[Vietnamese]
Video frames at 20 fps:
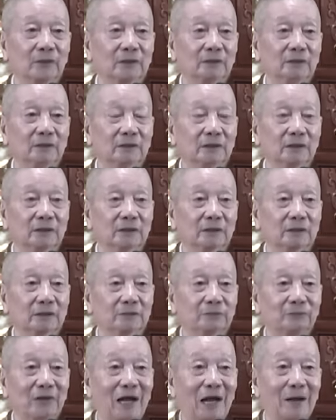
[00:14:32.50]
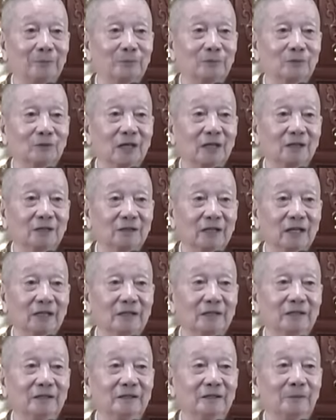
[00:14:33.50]
từ cái phàm thân
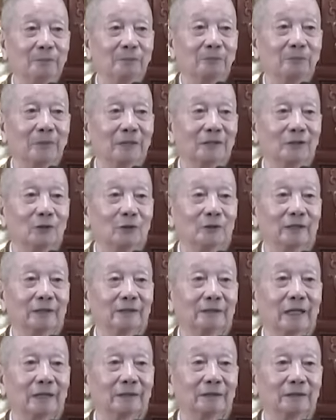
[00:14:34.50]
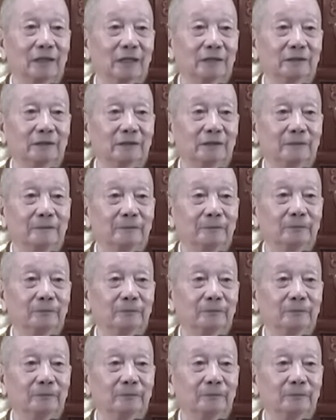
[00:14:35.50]
này mà đổi lại thánh thân